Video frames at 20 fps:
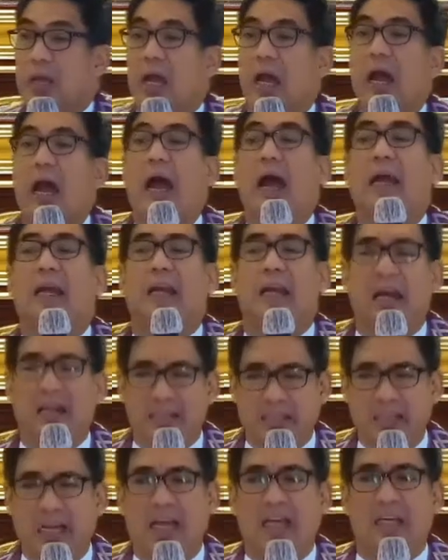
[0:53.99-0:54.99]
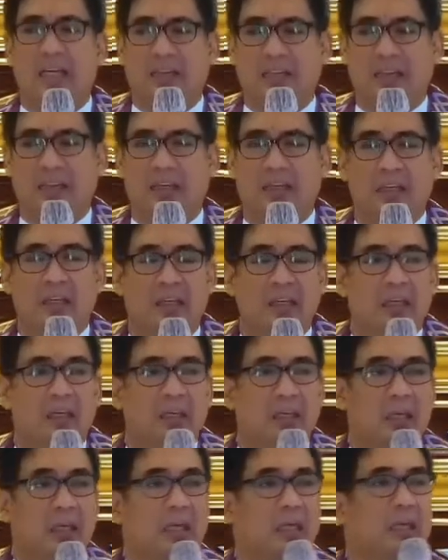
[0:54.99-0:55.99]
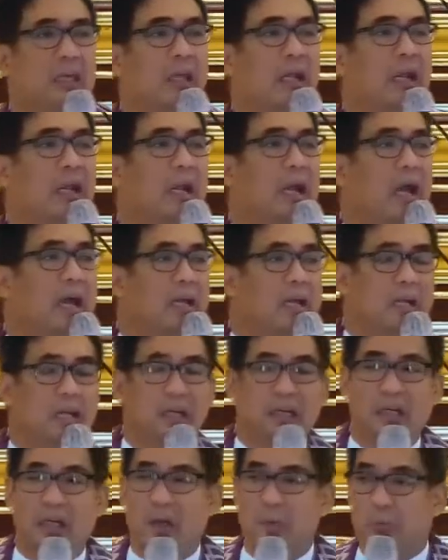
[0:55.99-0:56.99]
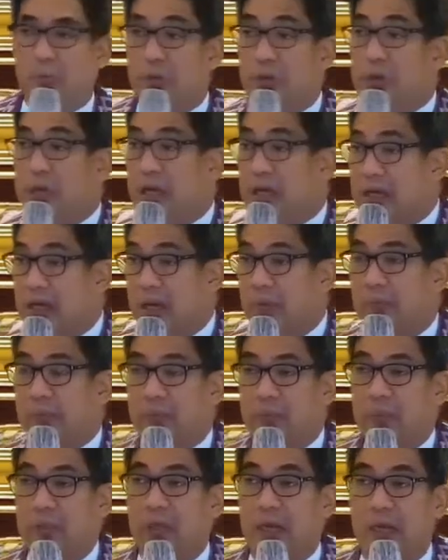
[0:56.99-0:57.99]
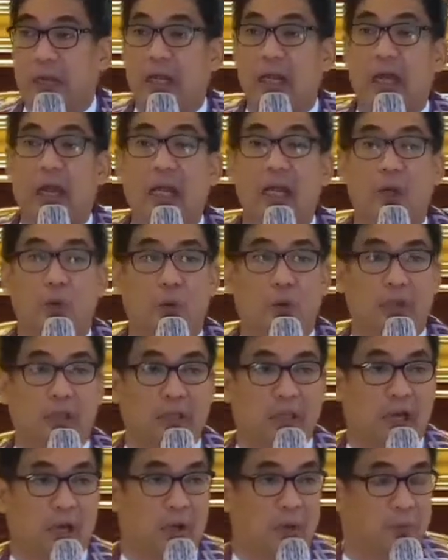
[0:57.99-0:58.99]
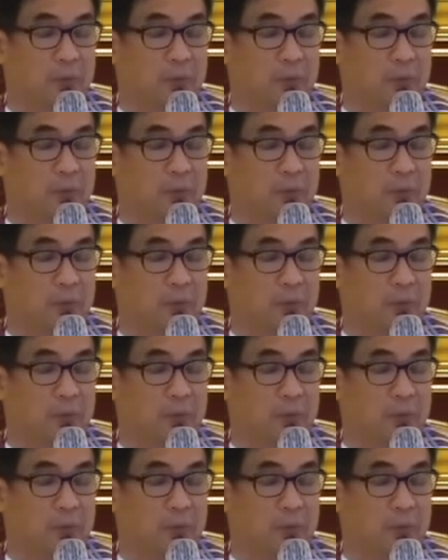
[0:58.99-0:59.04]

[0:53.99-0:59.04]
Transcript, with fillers: Ah, nakasakit. Ing kilalanan ang pontanggap karang aliwang tao.